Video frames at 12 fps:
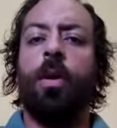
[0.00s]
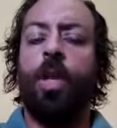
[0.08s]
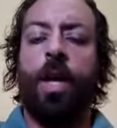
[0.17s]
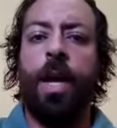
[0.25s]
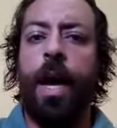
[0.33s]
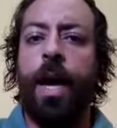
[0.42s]

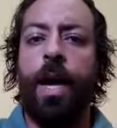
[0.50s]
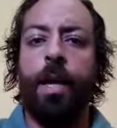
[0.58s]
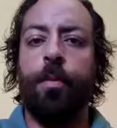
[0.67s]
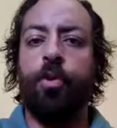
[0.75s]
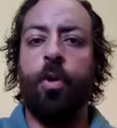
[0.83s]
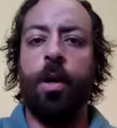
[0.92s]
شكلها
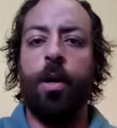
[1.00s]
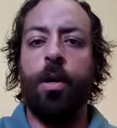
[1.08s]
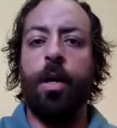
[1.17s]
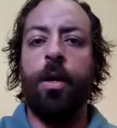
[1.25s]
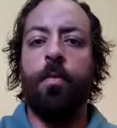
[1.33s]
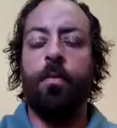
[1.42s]
غريب شويه
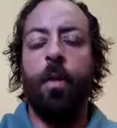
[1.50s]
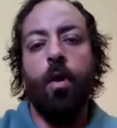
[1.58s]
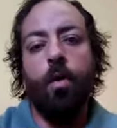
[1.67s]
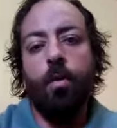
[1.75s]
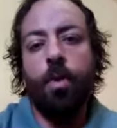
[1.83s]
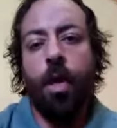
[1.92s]
ليه ما
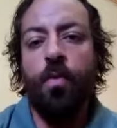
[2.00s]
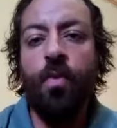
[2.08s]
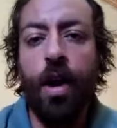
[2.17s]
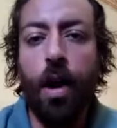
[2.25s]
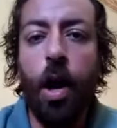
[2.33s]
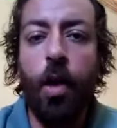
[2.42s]
هو مش
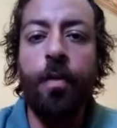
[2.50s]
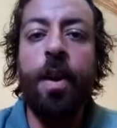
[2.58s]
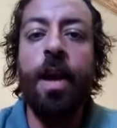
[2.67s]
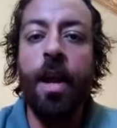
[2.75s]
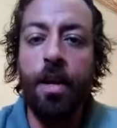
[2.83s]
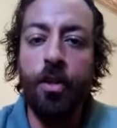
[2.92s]
هينفع يغير
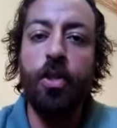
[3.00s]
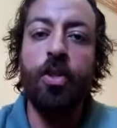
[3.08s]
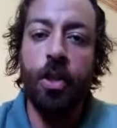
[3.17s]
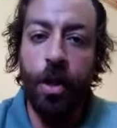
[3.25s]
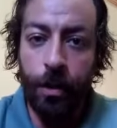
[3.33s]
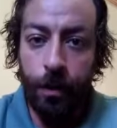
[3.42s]
فيها لان دي
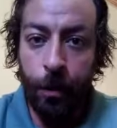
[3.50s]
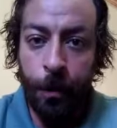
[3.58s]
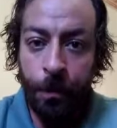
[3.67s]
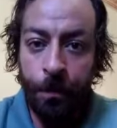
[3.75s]
الجينات